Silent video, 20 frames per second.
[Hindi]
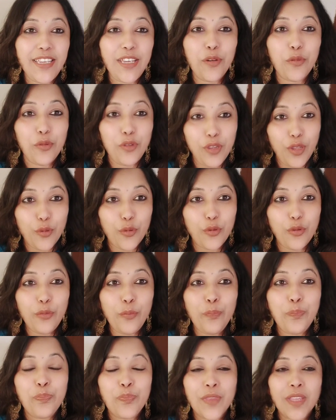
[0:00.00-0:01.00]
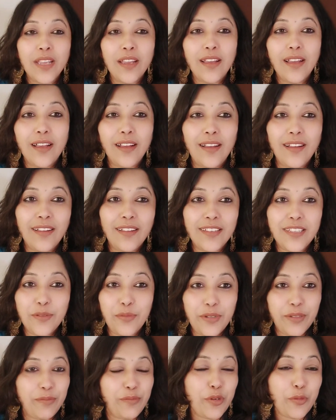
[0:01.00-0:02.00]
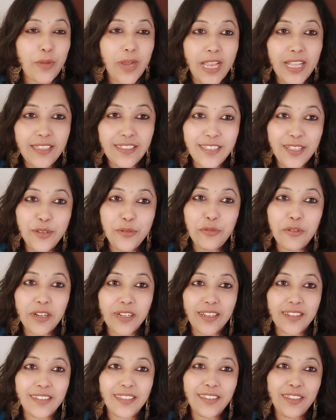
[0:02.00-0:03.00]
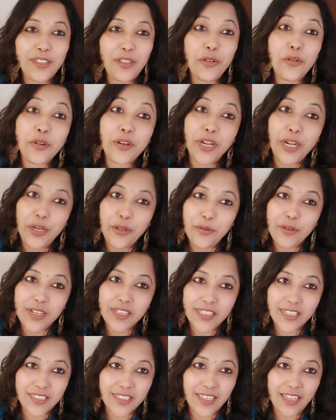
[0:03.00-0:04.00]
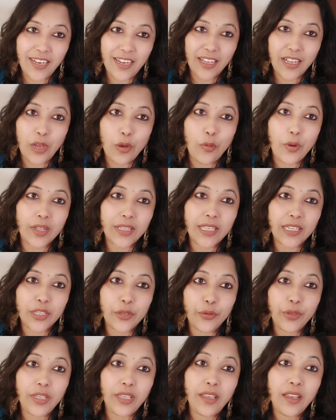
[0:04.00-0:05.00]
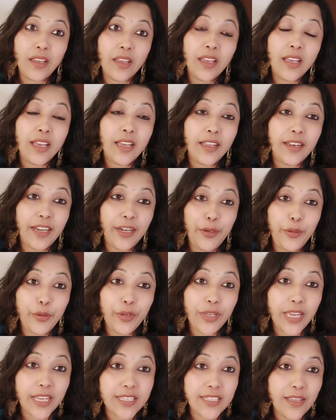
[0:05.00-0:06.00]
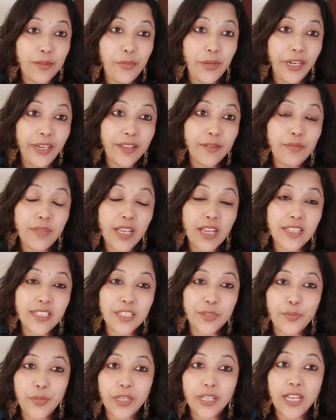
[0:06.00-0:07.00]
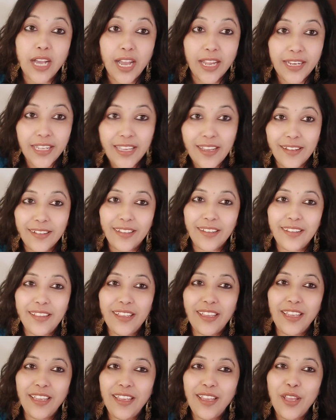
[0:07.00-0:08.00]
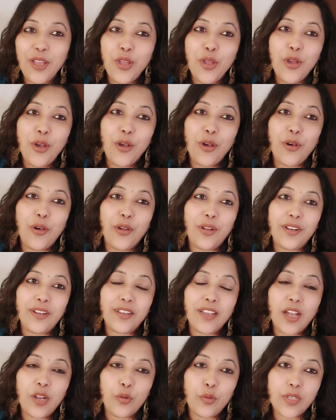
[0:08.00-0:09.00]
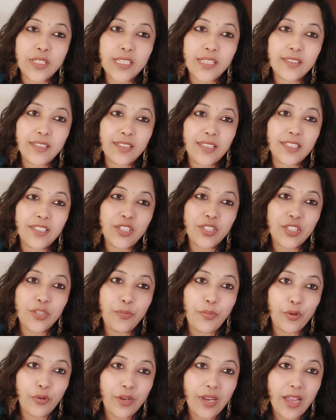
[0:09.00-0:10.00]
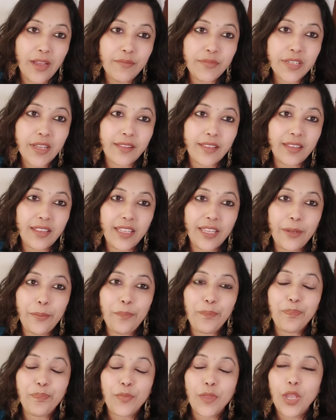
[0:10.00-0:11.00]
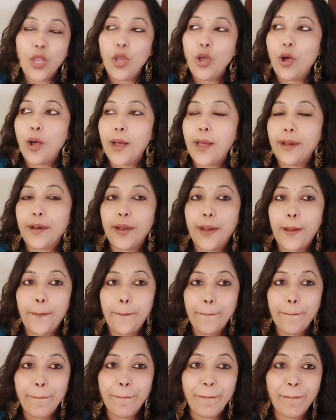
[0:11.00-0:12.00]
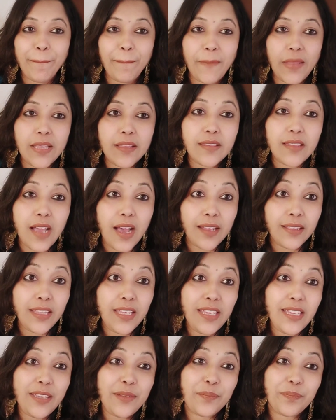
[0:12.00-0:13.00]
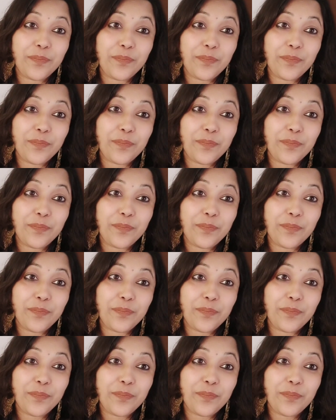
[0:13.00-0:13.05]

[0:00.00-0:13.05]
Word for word: ही उन दिनों जब मोबाइल्स नहीं हुआ करते थे तो रेडियो का चस्का लगा हुआ था क्योंकि रेडियो एक ऐसा मीडियम था जिसमें गाने आते थे और गानों के साथ साथ अच्छे अच्छे प्रोग्राम्स आते थे और साथ ही